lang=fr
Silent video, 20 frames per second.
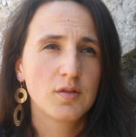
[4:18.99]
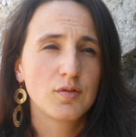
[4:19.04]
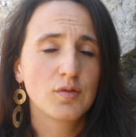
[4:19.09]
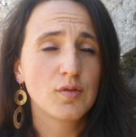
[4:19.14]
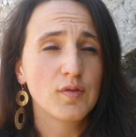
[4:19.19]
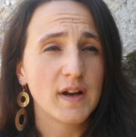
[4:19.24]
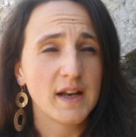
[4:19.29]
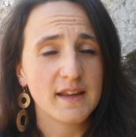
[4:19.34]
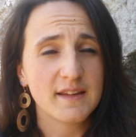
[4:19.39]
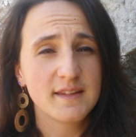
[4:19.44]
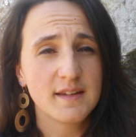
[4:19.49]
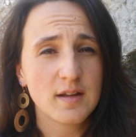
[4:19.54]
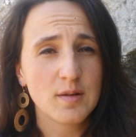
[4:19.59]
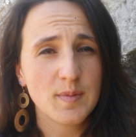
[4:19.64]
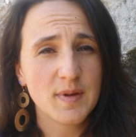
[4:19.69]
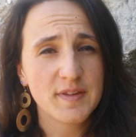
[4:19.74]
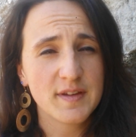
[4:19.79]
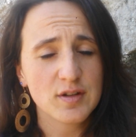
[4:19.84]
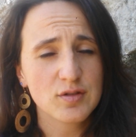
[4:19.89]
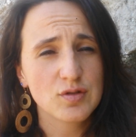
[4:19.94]
Donc voilà, c'était
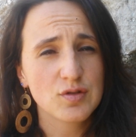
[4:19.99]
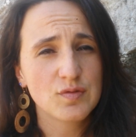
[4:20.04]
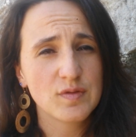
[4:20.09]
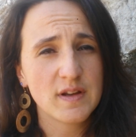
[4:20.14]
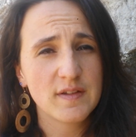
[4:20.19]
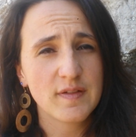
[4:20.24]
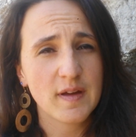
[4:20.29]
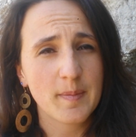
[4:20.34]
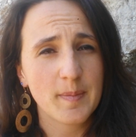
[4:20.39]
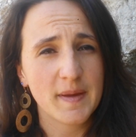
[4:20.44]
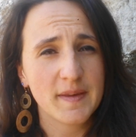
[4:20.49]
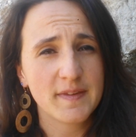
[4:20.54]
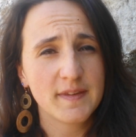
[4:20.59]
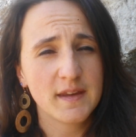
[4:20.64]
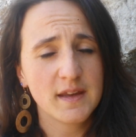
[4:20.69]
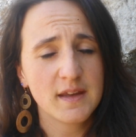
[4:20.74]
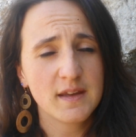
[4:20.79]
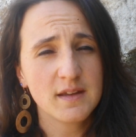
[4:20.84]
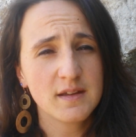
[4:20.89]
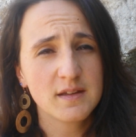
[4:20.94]
le message que je voulais faire
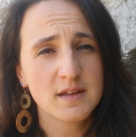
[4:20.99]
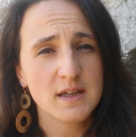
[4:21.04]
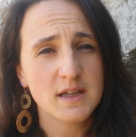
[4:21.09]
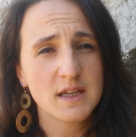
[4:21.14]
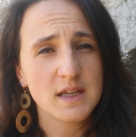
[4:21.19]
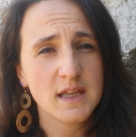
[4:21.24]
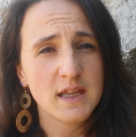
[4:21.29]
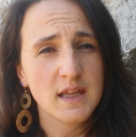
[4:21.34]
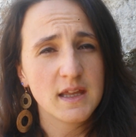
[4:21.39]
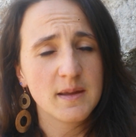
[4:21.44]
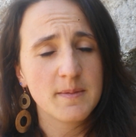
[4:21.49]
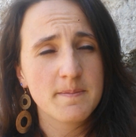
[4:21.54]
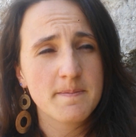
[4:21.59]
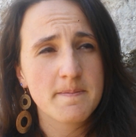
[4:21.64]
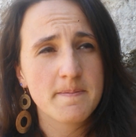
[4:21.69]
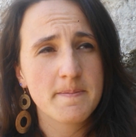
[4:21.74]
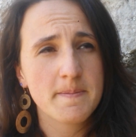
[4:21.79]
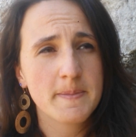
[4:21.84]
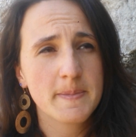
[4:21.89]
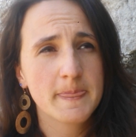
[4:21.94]
passer. Et
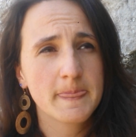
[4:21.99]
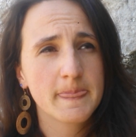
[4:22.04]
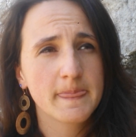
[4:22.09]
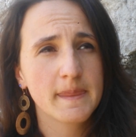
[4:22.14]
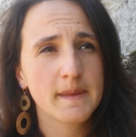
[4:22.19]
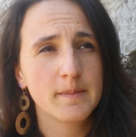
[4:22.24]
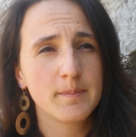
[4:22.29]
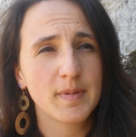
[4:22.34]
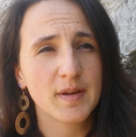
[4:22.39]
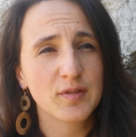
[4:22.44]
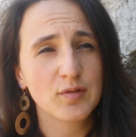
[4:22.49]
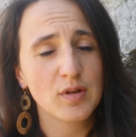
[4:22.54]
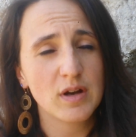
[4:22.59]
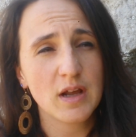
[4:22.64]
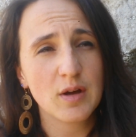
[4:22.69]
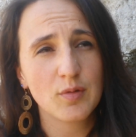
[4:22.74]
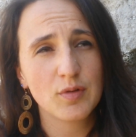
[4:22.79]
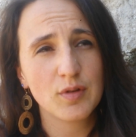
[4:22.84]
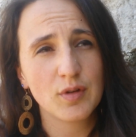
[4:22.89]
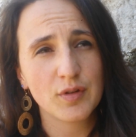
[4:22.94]
hum, parce que
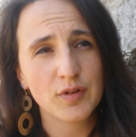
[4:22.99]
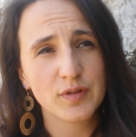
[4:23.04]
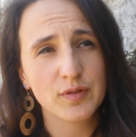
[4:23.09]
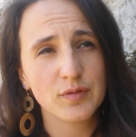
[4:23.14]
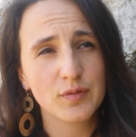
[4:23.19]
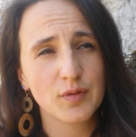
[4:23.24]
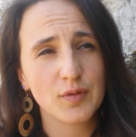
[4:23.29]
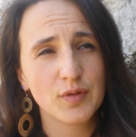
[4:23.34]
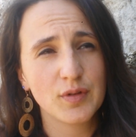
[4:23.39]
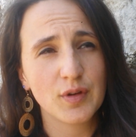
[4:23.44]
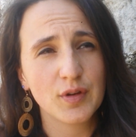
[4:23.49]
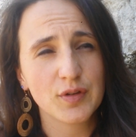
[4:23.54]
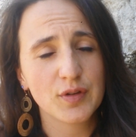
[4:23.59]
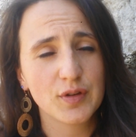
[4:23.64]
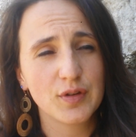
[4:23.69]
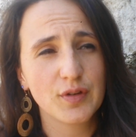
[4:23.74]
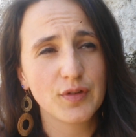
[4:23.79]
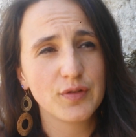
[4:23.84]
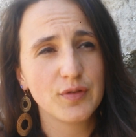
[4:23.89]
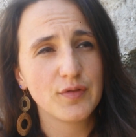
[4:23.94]
là, on,
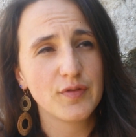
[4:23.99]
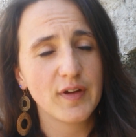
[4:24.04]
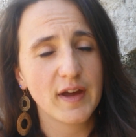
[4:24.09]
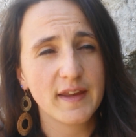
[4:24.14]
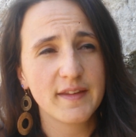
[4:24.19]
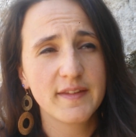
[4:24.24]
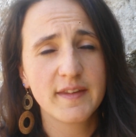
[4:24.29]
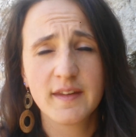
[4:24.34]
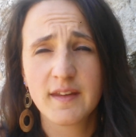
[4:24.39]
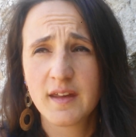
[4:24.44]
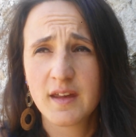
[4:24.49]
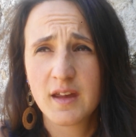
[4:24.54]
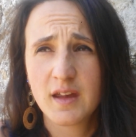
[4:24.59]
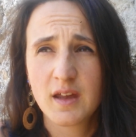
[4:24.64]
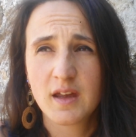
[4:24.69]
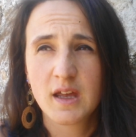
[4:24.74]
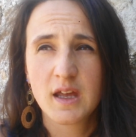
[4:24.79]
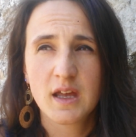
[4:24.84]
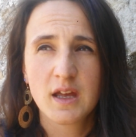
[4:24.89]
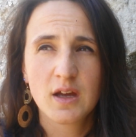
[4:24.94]
entre dans une phase
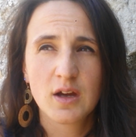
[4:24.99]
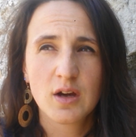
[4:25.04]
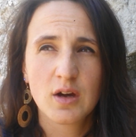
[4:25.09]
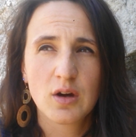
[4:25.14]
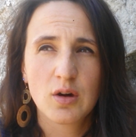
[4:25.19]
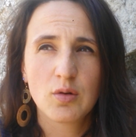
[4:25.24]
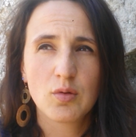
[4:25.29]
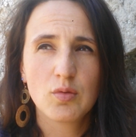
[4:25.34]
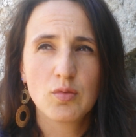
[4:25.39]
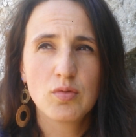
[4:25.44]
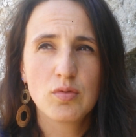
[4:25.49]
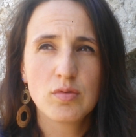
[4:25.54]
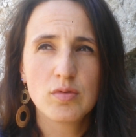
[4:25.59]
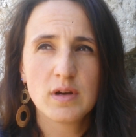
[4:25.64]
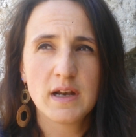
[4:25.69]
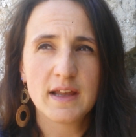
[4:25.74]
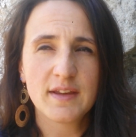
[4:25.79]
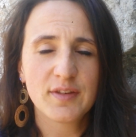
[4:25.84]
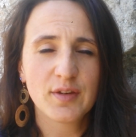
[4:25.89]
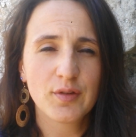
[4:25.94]

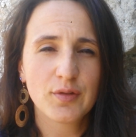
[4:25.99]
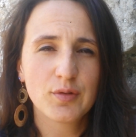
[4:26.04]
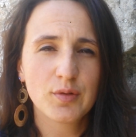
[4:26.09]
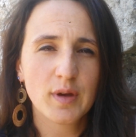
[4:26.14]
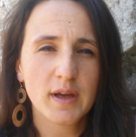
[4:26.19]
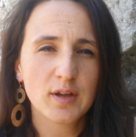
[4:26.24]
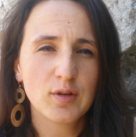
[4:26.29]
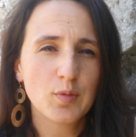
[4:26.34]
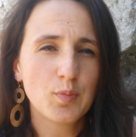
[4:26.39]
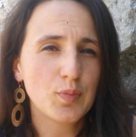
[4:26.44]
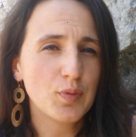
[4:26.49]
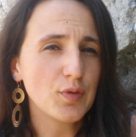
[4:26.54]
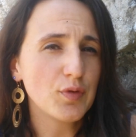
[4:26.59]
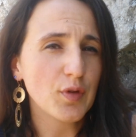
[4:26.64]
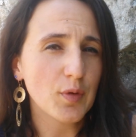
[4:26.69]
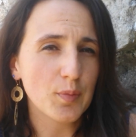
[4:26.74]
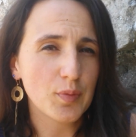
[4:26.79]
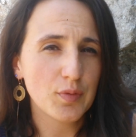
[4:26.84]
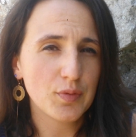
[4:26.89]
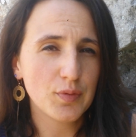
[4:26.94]
où la censure est de
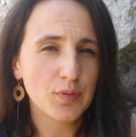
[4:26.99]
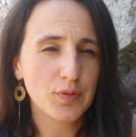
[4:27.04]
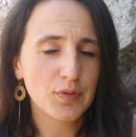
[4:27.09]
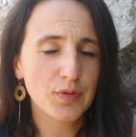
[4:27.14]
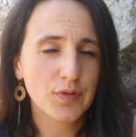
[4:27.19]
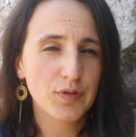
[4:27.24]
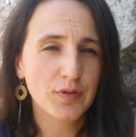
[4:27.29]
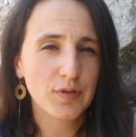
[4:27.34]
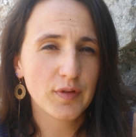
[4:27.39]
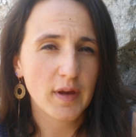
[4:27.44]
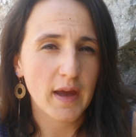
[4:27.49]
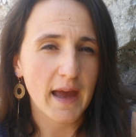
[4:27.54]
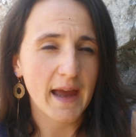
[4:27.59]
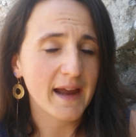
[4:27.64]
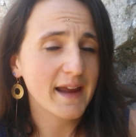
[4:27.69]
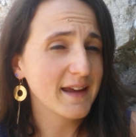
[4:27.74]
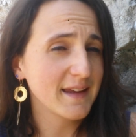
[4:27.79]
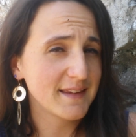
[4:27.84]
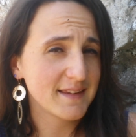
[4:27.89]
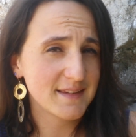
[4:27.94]
plus en plus
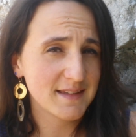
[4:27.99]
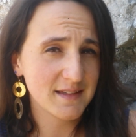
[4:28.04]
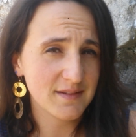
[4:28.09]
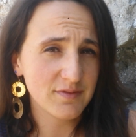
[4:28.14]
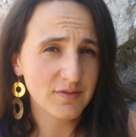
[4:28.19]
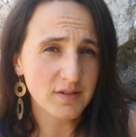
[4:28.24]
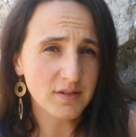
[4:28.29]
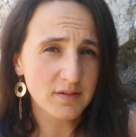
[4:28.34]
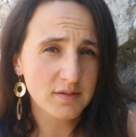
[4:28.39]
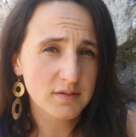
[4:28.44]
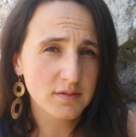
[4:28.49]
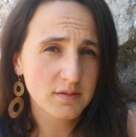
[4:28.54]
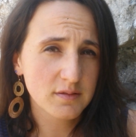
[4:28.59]
agressive.